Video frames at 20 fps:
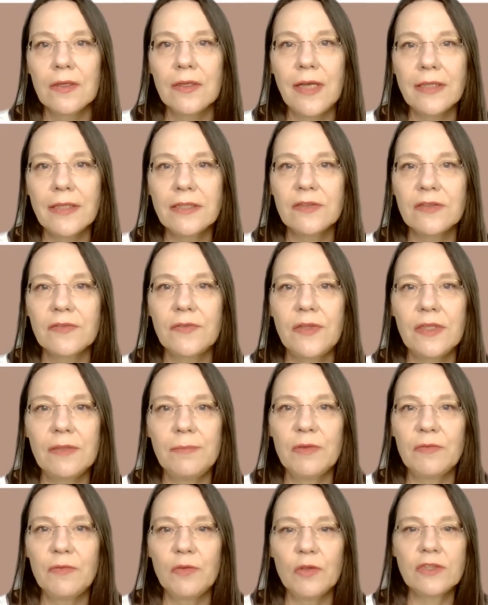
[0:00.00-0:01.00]
jetzt viel
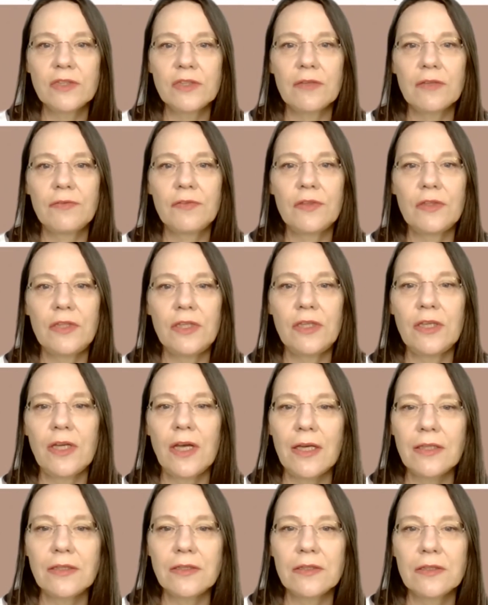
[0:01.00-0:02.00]
bewusster für dich
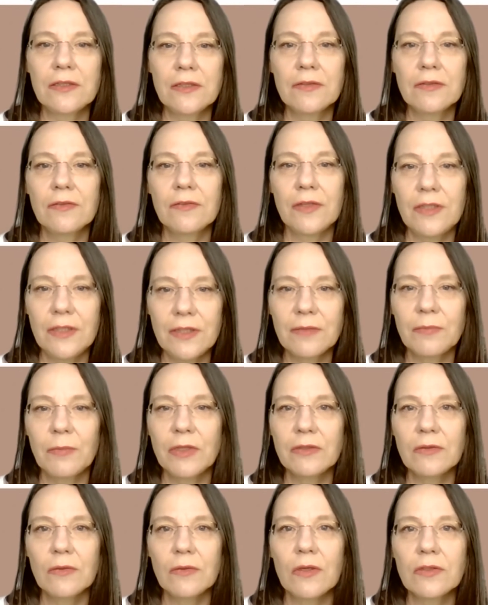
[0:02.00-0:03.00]
hast, wenn ich es
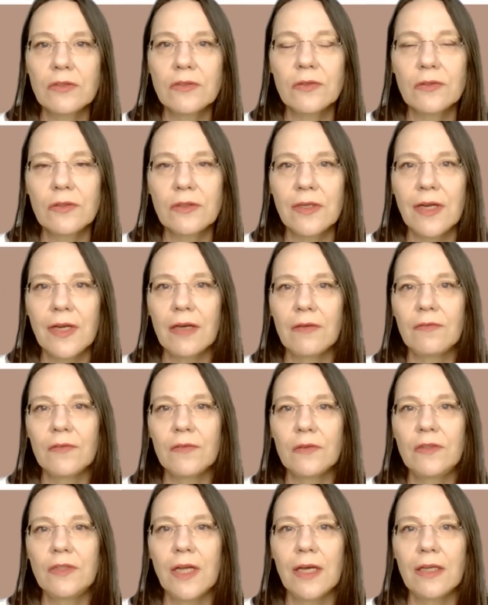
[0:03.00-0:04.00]
mal so ausdrücken darf,
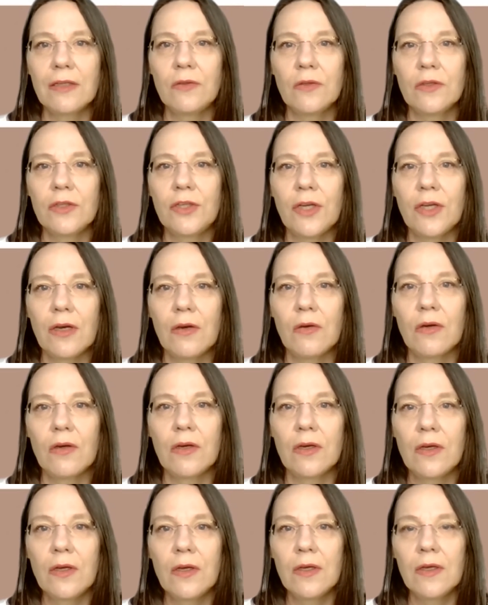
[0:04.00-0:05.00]
und dadurch auch